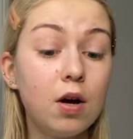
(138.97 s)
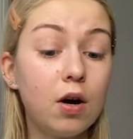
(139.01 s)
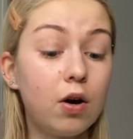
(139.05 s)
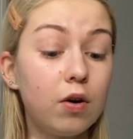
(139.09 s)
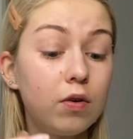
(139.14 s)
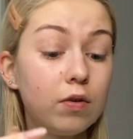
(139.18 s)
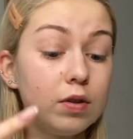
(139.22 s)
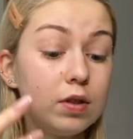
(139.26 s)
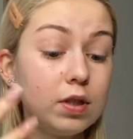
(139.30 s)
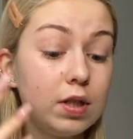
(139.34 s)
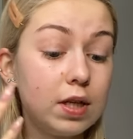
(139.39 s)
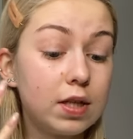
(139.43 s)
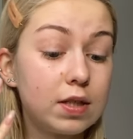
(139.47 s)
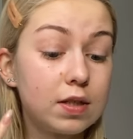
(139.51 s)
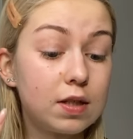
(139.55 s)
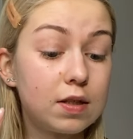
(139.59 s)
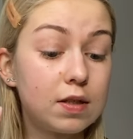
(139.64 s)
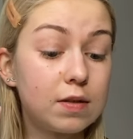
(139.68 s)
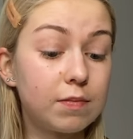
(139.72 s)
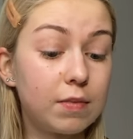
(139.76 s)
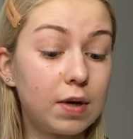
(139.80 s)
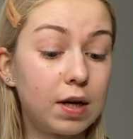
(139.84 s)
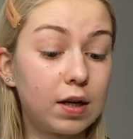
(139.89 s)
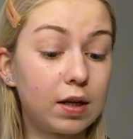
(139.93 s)
On
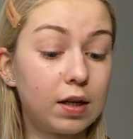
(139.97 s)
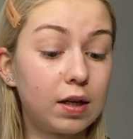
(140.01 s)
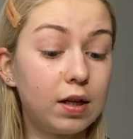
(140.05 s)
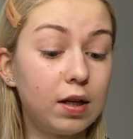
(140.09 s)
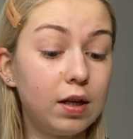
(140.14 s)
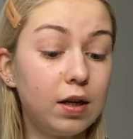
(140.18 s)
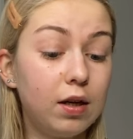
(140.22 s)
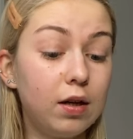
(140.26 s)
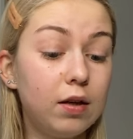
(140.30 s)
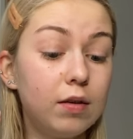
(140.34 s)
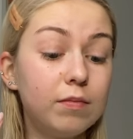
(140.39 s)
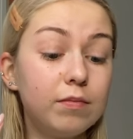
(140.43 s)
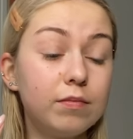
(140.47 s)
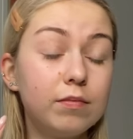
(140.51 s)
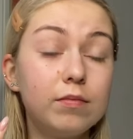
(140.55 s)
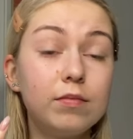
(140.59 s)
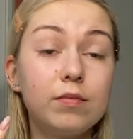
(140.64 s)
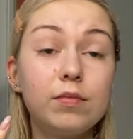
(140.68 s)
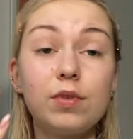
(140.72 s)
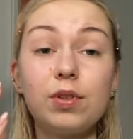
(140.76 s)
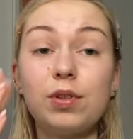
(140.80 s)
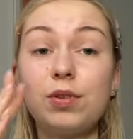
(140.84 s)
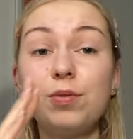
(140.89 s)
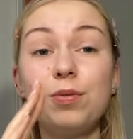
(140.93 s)
jest z marki
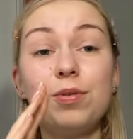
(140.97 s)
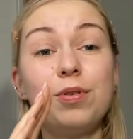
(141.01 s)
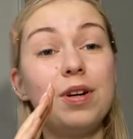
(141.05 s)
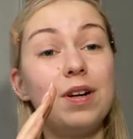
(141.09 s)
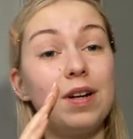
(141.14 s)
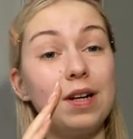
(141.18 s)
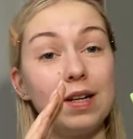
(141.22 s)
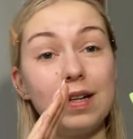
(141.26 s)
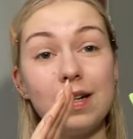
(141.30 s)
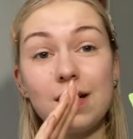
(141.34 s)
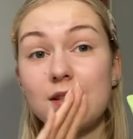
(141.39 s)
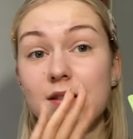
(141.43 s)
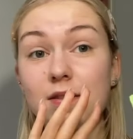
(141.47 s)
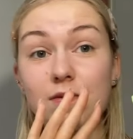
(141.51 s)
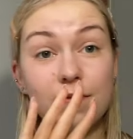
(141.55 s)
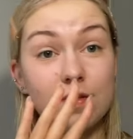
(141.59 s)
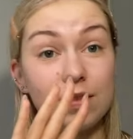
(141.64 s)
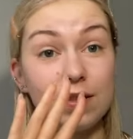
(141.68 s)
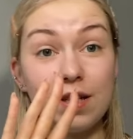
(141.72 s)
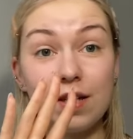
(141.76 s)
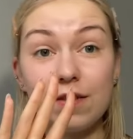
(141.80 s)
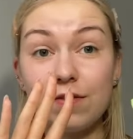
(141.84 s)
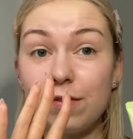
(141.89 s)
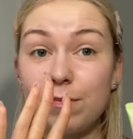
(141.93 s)
której
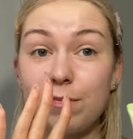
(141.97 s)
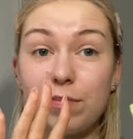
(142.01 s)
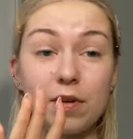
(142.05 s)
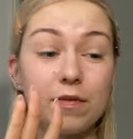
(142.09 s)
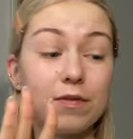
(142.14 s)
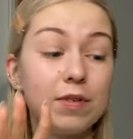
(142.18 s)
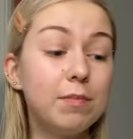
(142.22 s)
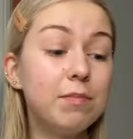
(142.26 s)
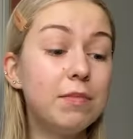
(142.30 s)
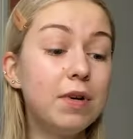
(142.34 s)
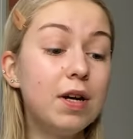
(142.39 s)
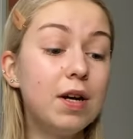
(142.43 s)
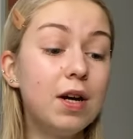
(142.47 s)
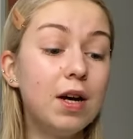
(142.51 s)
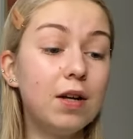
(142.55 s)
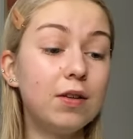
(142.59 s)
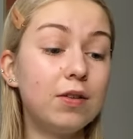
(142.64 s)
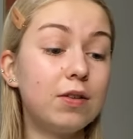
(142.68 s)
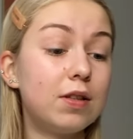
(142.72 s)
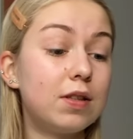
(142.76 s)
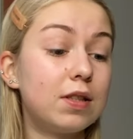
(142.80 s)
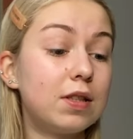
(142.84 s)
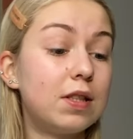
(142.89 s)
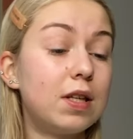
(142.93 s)
nazwy nie wypowiem.
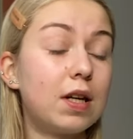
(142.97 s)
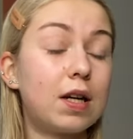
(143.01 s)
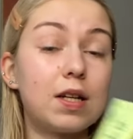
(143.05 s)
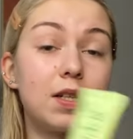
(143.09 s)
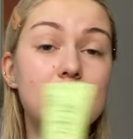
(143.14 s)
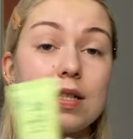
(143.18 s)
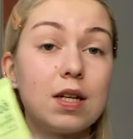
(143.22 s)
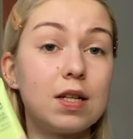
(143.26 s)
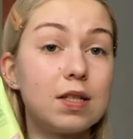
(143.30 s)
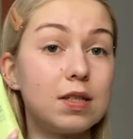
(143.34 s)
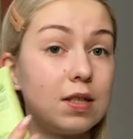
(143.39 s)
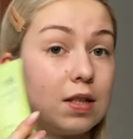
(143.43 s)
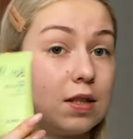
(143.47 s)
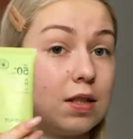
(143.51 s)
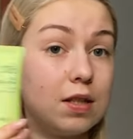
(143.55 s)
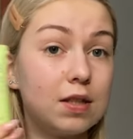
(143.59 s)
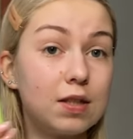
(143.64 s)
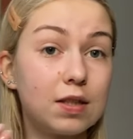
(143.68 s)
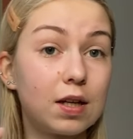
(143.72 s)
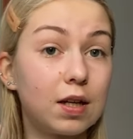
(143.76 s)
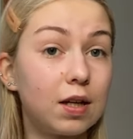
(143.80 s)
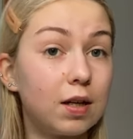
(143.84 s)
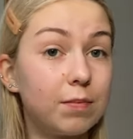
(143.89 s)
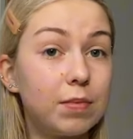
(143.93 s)
To jest jakaś
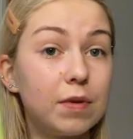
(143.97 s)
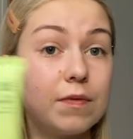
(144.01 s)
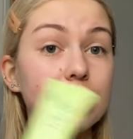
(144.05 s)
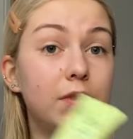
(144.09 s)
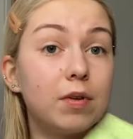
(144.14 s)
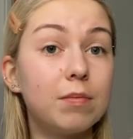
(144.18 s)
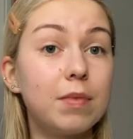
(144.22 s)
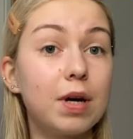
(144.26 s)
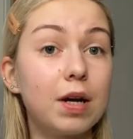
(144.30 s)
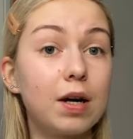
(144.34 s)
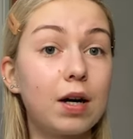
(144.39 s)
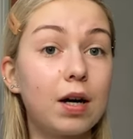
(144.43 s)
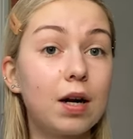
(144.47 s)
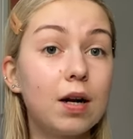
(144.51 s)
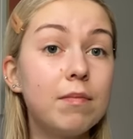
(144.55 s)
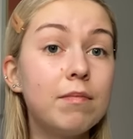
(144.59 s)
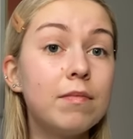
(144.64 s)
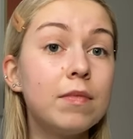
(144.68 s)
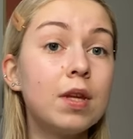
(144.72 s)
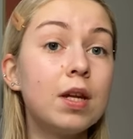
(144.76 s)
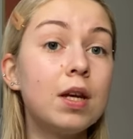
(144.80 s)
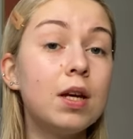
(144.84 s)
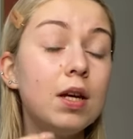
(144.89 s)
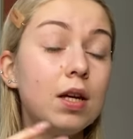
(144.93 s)
azjatycka na pewno marka
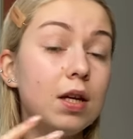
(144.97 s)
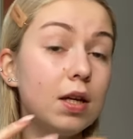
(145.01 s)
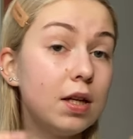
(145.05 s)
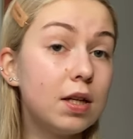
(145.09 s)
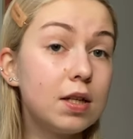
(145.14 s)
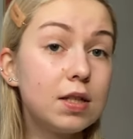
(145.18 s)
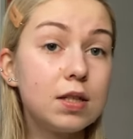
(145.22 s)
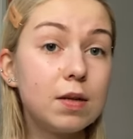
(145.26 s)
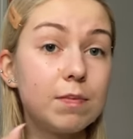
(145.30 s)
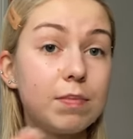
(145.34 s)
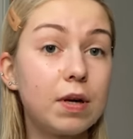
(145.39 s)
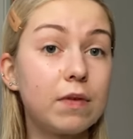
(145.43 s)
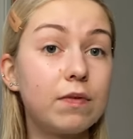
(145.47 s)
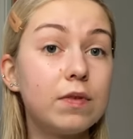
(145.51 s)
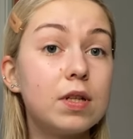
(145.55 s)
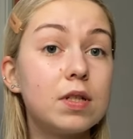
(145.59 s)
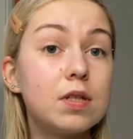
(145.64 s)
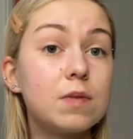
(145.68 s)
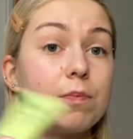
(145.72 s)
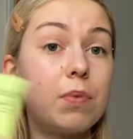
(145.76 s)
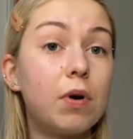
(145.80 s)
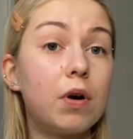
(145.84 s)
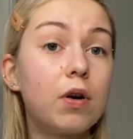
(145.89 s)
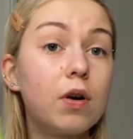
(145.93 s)
i jest naprawdę
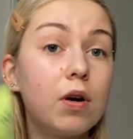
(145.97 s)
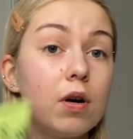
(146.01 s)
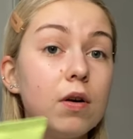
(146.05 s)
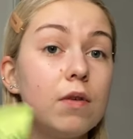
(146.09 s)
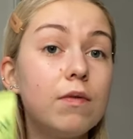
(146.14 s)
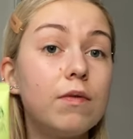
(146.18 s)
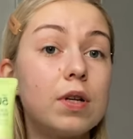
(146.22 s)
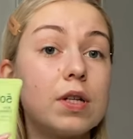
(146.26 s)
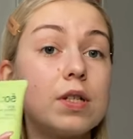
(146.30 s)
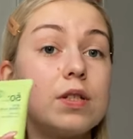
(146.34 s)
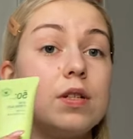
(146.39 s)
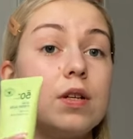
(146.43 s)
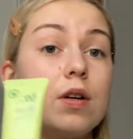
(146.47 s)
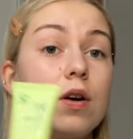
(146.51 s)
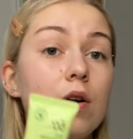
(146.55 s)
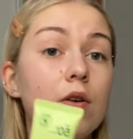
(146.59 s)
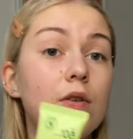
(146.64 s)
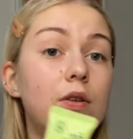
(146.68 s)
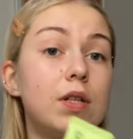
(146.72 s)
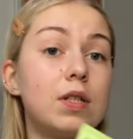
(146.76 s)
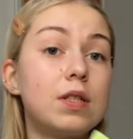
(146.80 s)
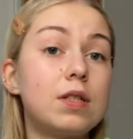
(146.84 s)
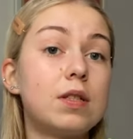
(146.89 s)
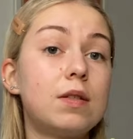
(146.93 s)
spoko. Właśnie
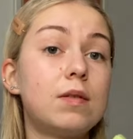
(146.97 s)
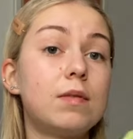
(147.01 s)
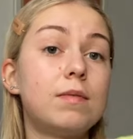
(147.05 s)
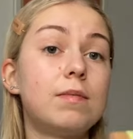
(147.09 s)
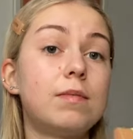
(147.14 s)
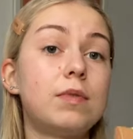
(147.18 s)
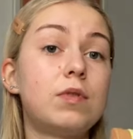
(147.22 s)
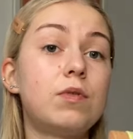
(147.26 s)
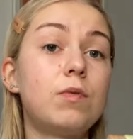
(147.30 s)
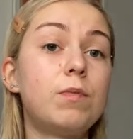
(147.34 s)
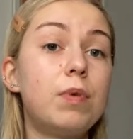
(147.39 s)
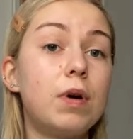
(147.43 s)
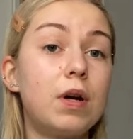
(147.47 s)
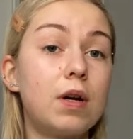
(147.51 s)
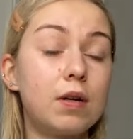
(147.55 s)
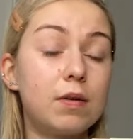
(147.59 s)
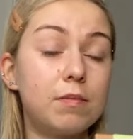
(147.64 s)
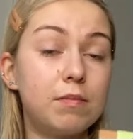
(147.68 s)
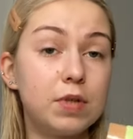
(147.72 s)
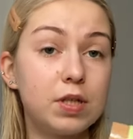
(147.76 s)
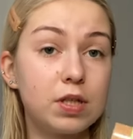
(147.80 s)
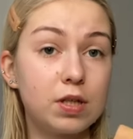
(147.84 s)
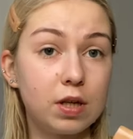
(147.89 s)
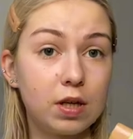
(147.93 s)
on jest super,
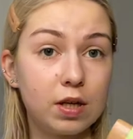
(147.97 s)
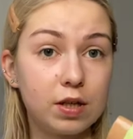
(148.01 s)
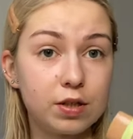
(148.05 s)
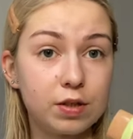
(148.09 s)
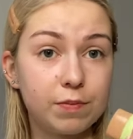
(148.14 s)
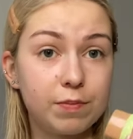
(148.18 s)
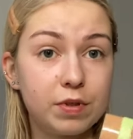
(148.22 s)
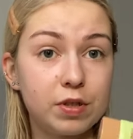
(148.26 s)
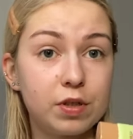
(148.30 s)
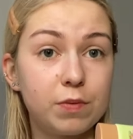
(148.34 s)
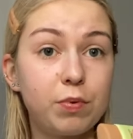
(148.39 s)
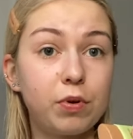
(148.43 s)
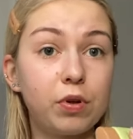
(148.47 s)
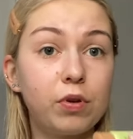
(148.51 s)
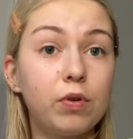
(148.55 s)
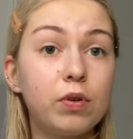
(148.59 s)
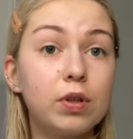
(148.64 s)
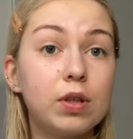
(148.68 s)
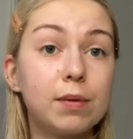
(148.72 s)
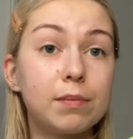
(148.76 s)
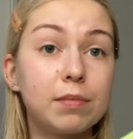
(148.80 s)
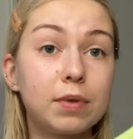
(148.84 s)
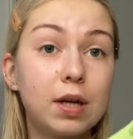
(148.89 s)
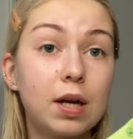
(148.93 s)
myślę, że będzie
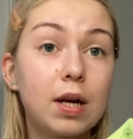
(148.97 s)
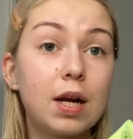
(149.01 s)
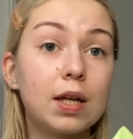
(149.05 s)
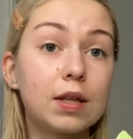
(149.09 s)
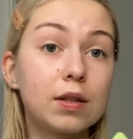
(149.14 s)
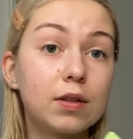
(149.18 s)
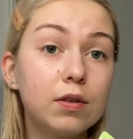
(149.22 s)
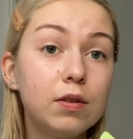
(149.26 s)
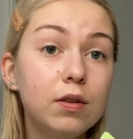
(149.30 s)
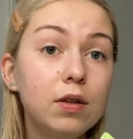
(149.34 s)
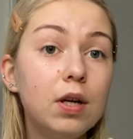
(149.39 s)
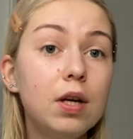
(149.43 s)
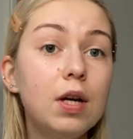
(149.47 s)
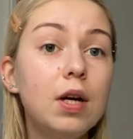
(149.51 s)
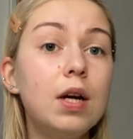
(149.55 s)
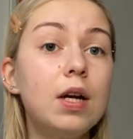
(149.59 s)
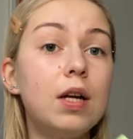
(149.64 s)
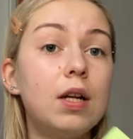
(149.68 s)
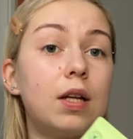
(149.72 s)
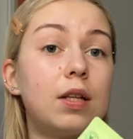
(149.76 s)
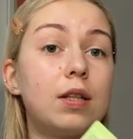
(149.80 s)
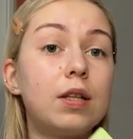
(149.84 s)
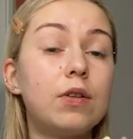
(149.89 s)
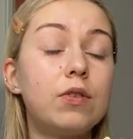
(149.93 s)
produktem na lato,
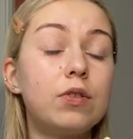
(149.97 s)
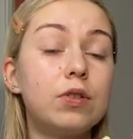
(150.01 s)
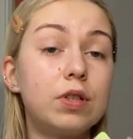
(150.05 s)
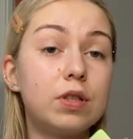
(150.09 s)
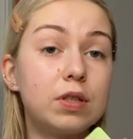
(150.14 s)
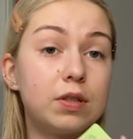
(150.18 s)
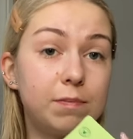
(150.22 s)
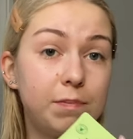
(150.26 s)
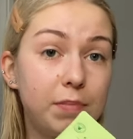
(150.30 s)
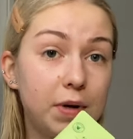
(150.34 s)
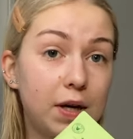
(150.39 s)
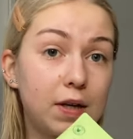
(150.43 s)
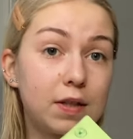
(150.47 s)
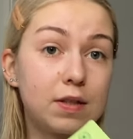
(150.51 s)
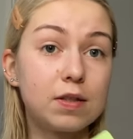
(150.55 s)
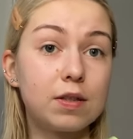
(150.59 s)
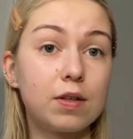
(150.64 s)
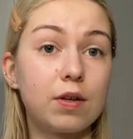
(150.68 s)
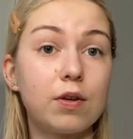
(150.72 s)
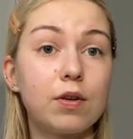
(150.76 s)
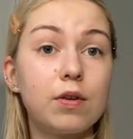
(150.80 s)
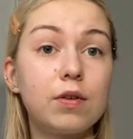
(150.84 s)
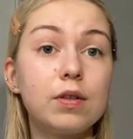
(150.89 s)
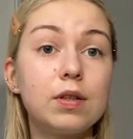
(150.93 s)
dlatego że jest
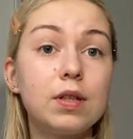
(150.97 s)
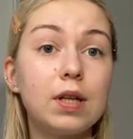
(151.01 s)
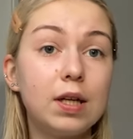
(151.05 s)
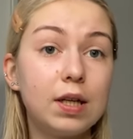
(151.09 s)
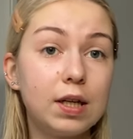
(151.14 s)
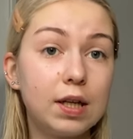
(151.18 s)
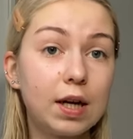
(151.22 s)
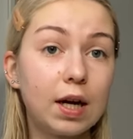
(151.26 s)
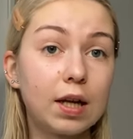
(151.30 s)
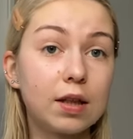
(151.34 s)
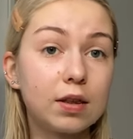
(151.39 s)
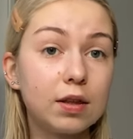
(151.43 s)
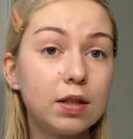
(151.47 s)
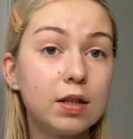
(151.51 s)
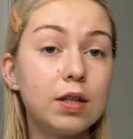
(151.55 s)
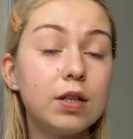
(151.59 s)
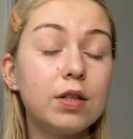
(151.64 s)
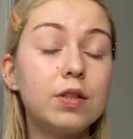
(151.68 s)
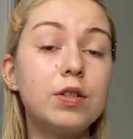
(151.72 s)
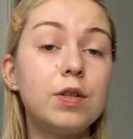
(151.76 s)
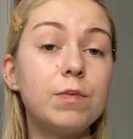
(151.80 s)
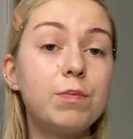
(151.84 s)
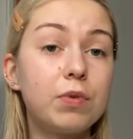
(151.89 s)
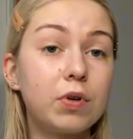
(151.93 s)
bardzo delikatny
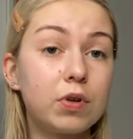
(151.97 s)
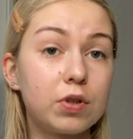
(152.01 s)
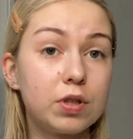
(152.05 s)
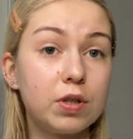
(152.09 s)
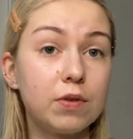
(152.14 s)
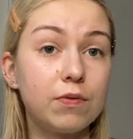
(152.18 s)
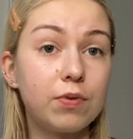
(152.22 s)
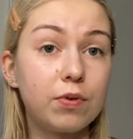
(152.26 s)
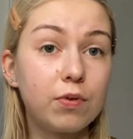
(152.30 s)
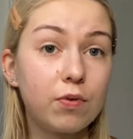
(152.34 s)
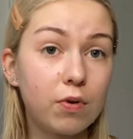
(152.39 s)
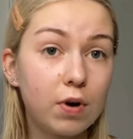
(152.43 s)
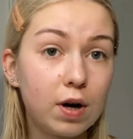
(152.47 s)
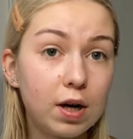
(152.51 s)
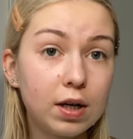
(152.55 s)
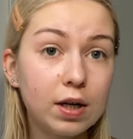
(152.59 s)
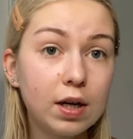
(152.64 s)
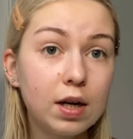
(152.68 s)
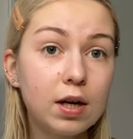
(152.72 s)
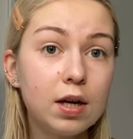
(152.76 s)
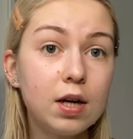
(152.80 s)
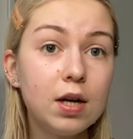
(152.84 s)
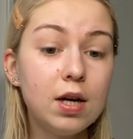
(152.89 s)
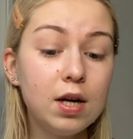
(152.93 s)
i szybko się
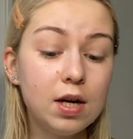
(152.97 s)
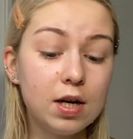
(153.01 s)
wchłania.